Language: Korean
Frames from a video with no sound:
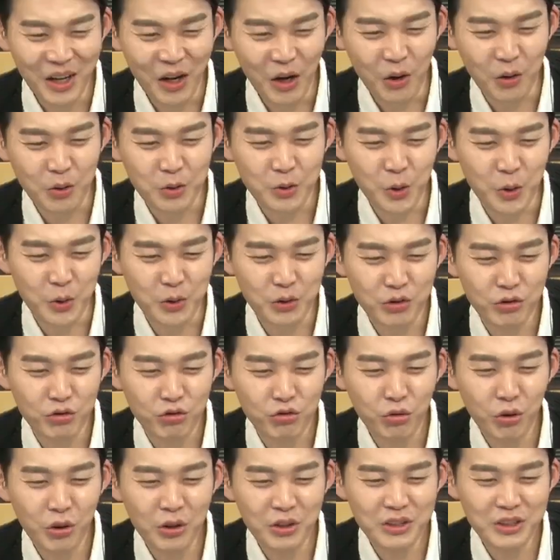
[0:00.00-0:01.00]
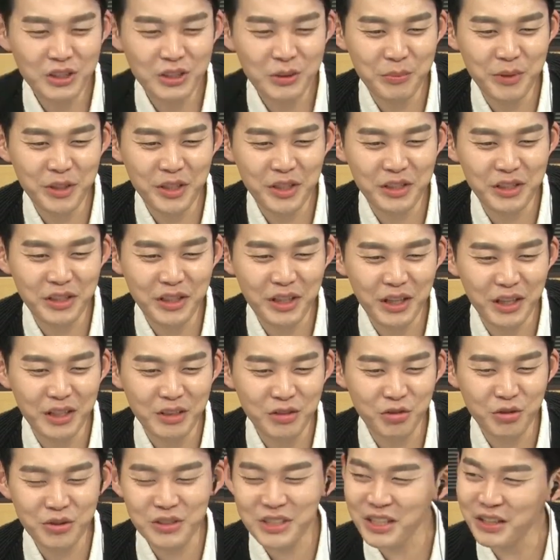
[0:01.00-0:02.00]
어, 저는 수원 시민인데
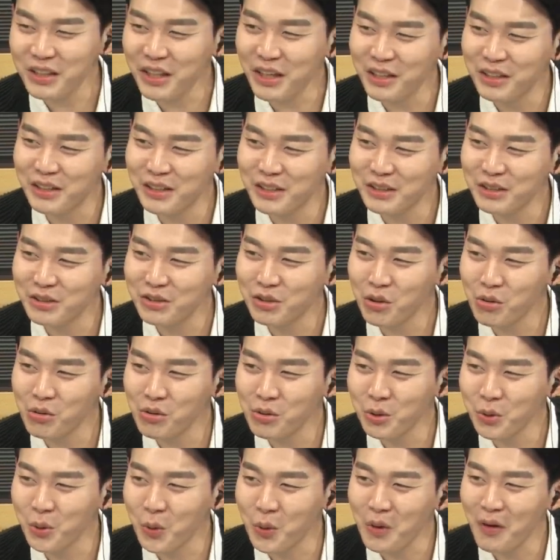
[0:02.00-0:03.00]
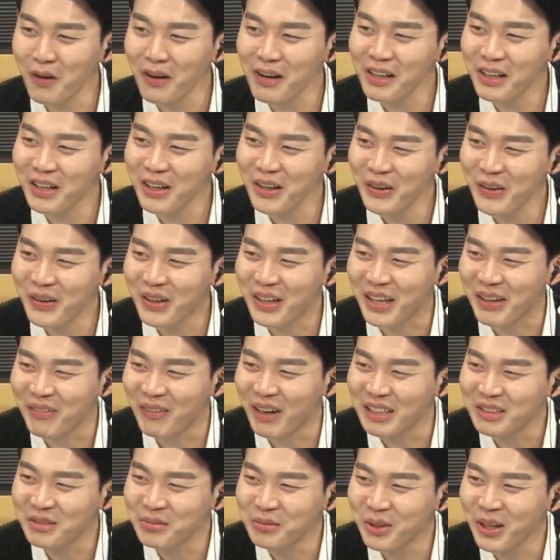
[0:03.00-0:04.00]
축제 때는 서울로 놀러 갈게요. 이렇게
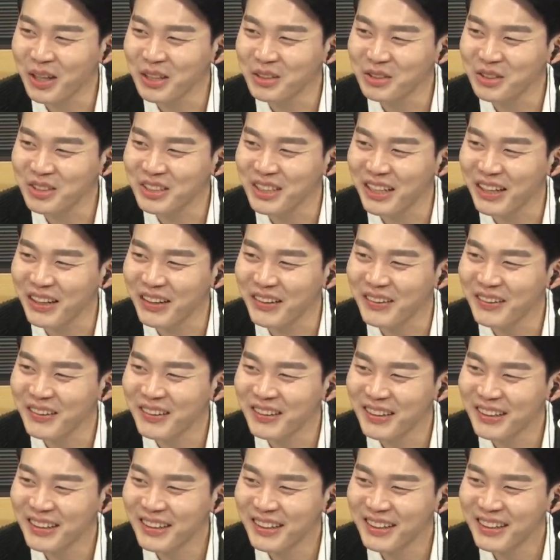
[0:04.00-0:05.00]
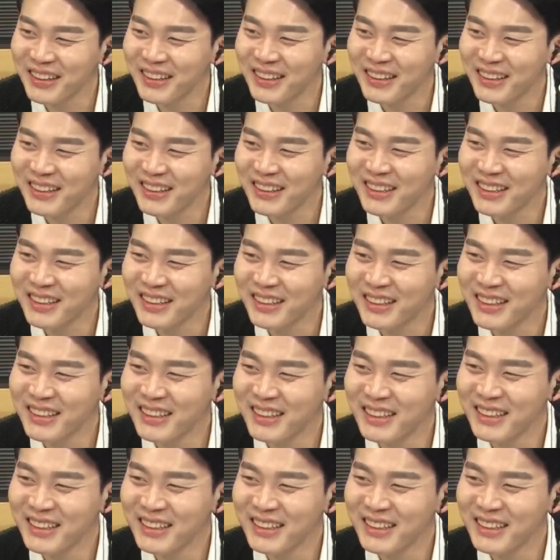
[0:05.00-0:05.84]
말씀도 해주시네요. 아, 서울